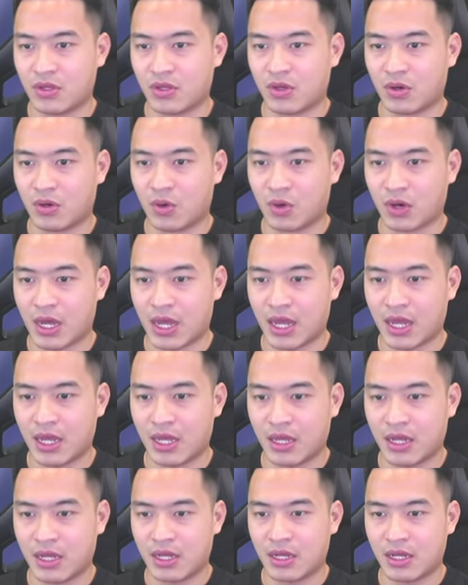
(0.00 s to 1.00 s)
Ok
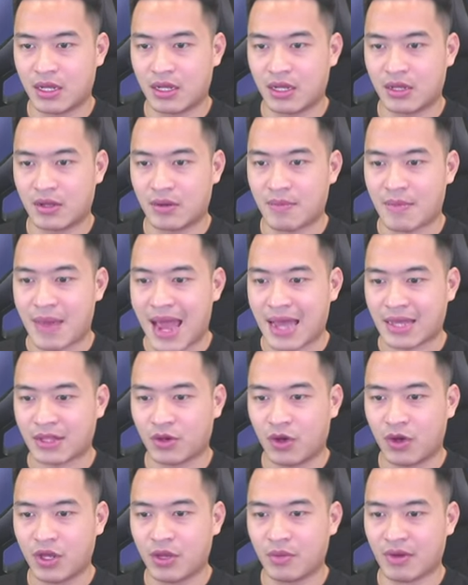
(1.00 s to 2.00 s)
Bạc
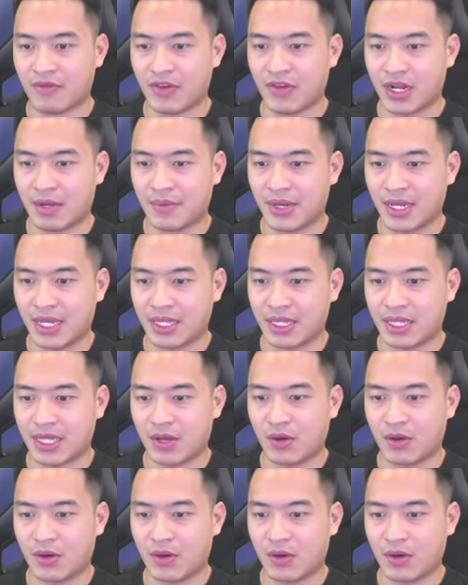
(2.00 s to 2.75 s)
thôi Bởi vì là mấy cái thánh